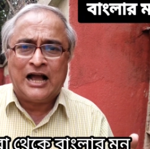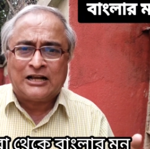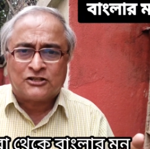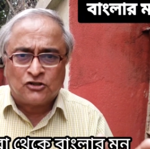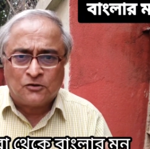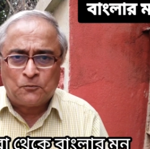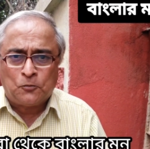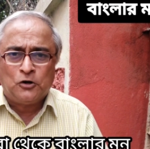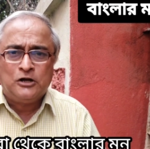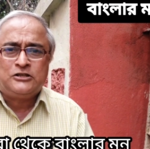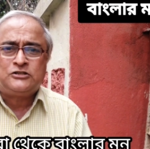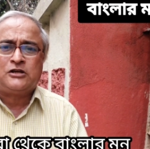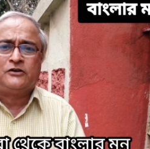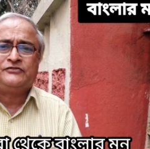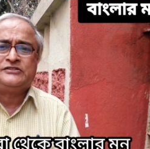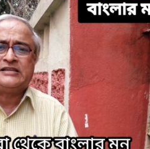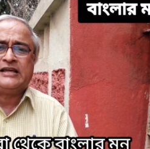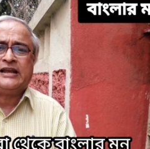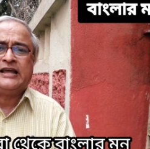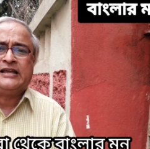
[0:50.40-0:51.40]
একজন পুলিশ
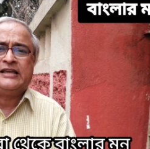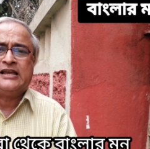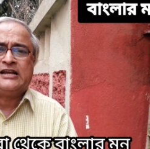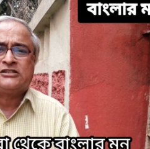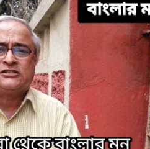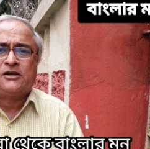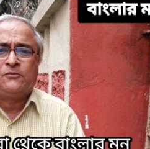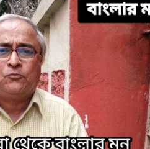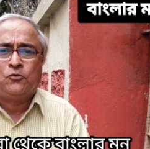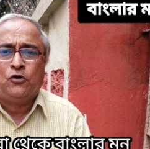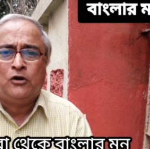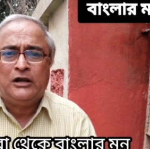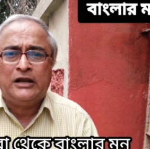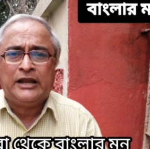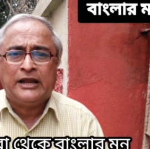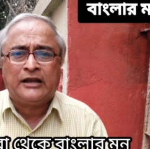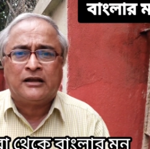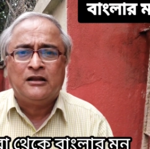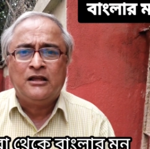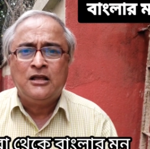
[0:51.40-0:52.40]
অফিসার এগিয়ে এসে
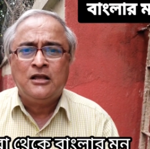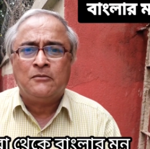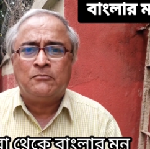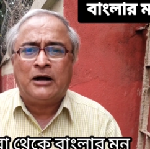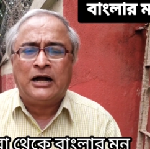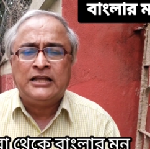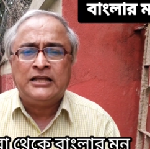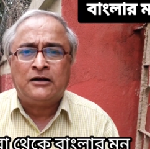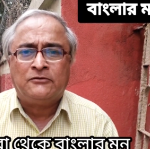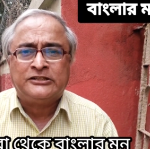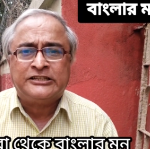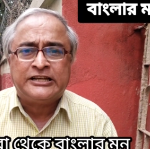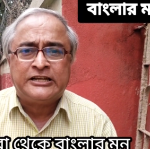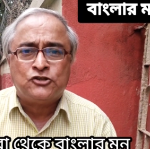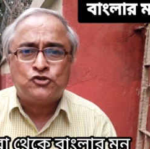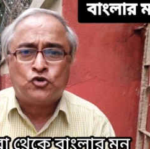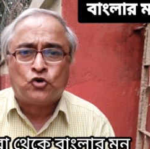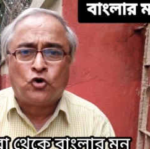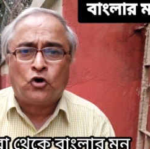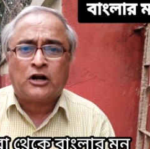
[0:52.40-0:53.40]
বললেন ভাই আমাদের
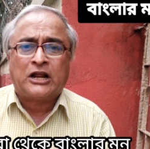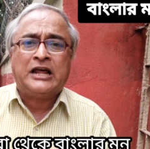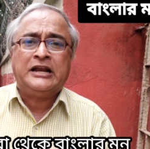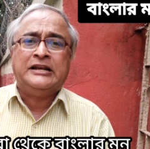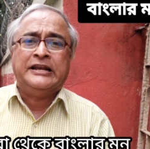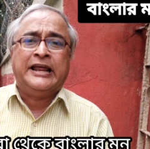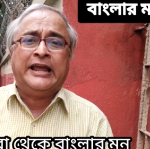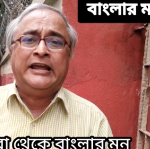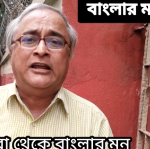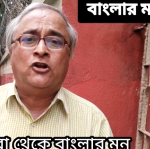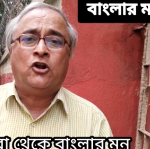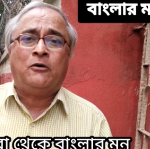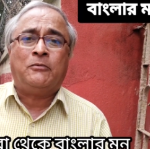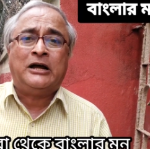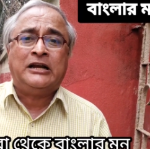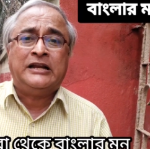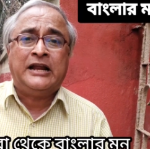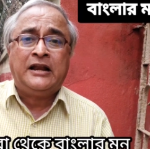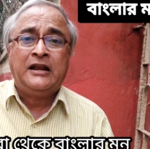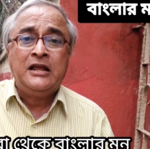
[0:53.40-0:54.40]
কিছু করার নেই
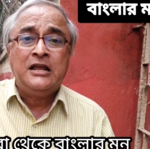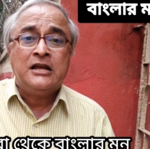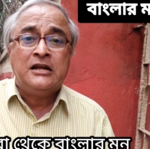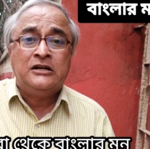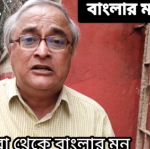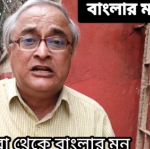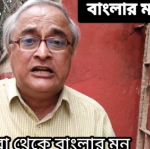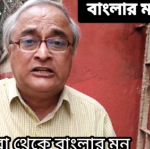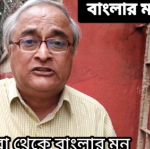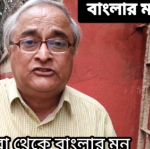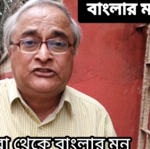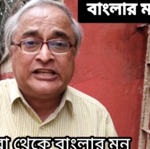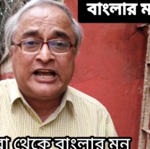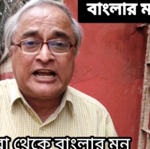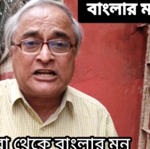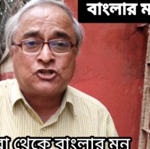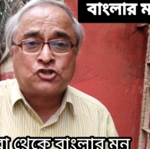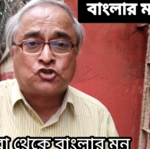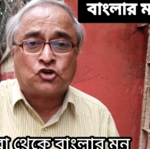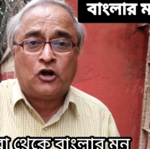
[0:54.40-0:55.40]
নবান্নের
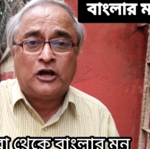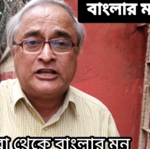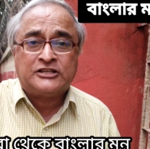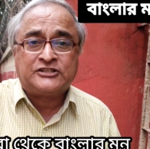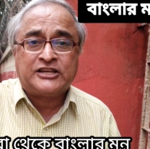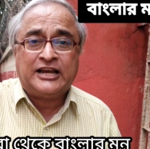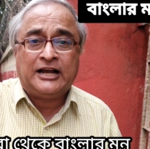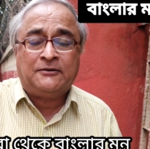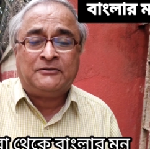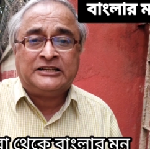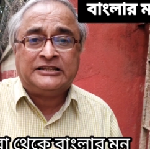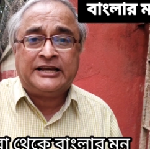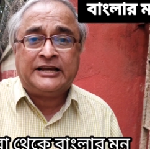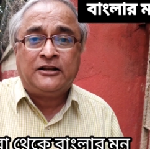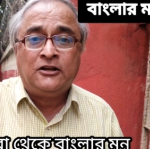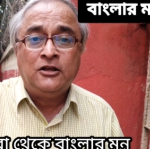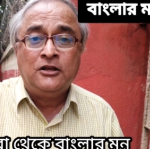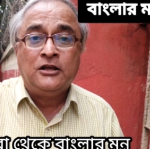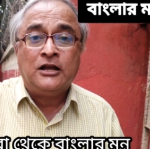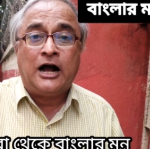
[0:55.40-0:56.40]
নির্দেশ রয়েছে
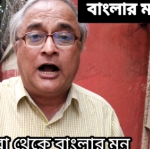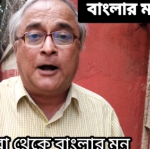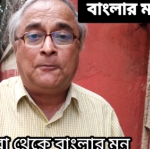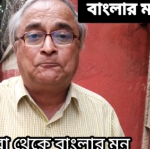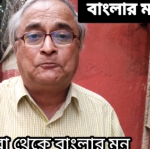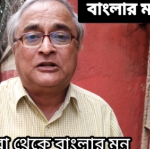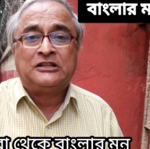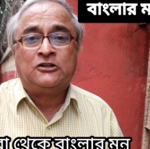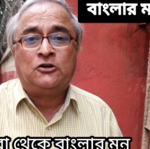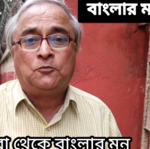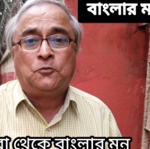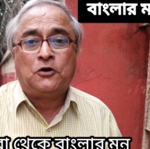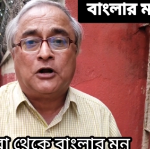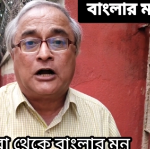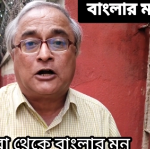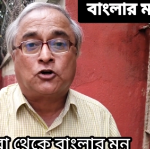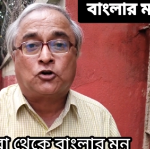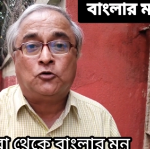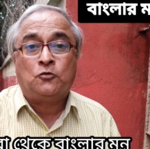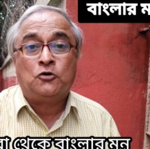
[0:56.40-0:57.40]
আমাদের আপনাদের ওপর
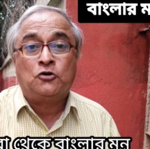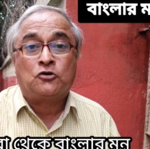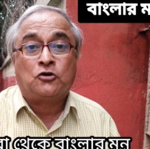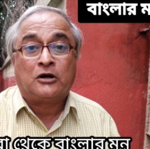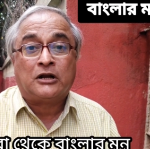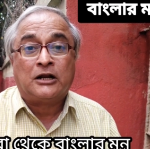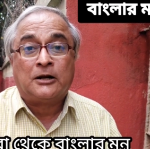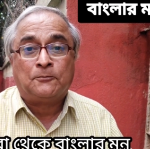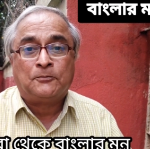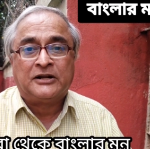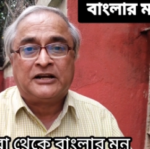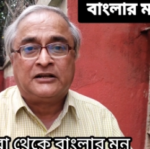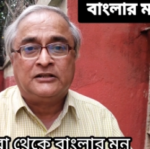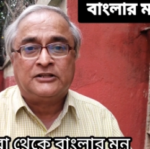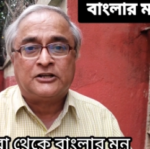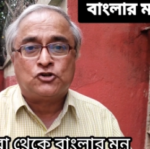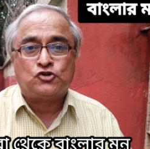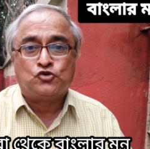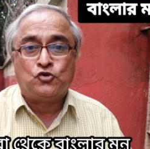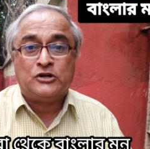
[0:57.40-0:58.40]
আক্রমণ করার আপনারা
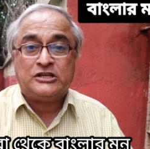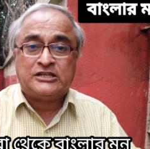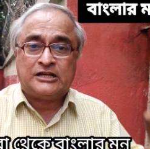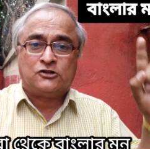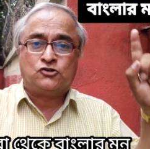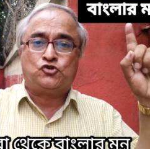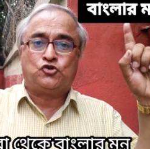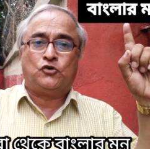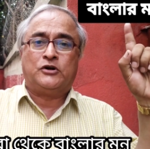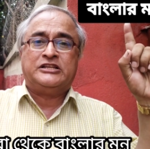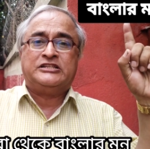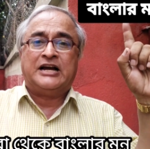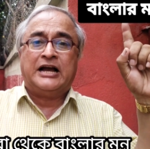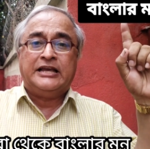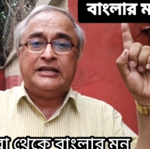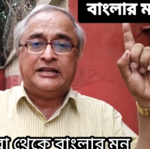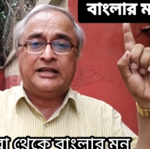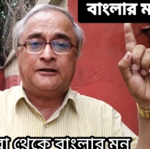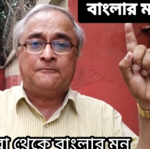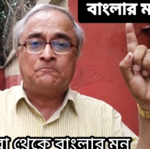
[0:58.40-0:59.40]
এখান থেকে সরে যান সরে
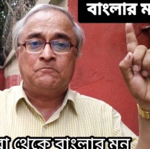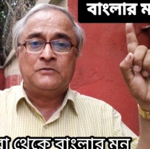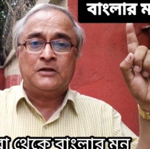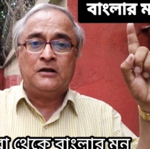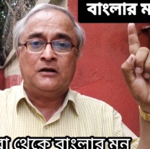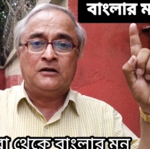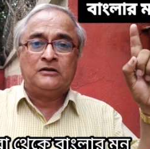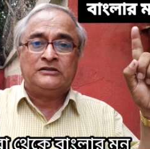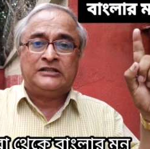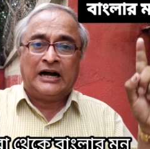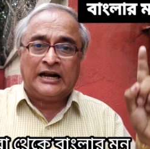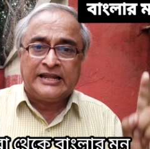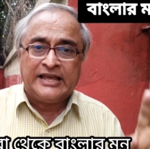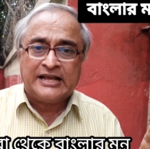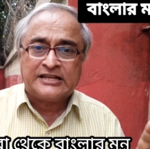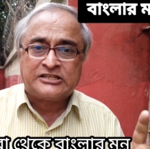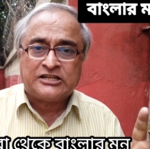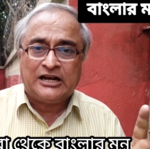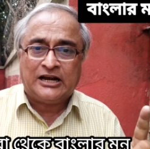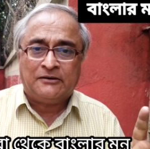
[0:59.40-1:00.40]
যায়নি
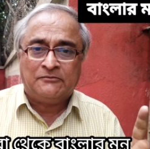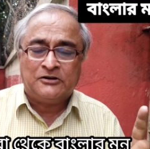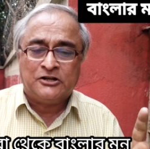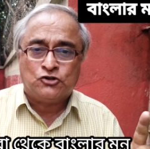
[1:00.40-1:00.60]
দাঁড়িয়েছিলাম